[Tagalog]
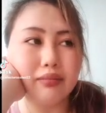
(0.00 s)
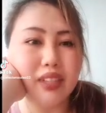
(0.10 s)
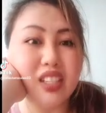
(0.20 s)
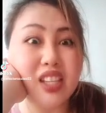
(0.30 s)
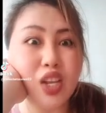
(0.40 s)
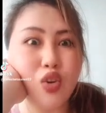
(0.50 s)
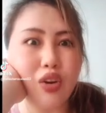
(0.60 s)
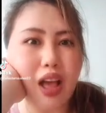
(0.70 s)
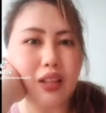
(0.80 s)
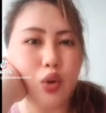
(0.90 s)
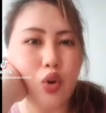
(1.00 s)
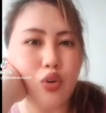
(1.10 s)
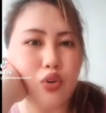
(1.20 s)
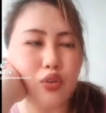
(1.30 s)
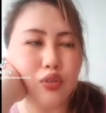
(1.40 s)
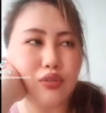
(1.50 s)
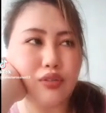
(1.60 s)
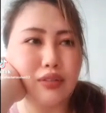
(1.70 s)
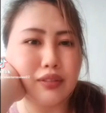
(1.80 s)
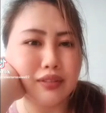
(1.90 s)
sigurado ko,
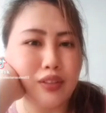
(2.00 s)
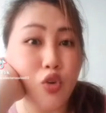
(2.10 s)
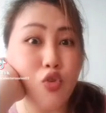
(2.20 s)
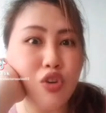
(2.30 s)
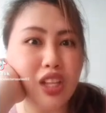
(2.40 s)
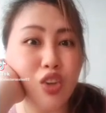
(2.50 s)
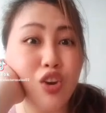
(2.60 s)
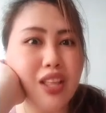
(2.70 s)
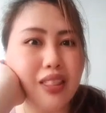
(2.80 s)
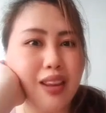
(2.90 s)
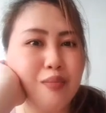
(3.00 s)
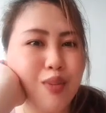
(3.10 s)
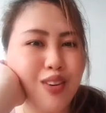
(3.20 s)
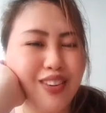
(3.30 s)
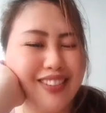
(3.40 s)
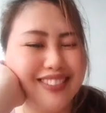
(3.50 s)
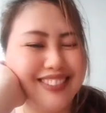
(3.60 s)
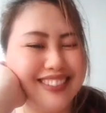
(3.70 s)
uulit-ulitin mo.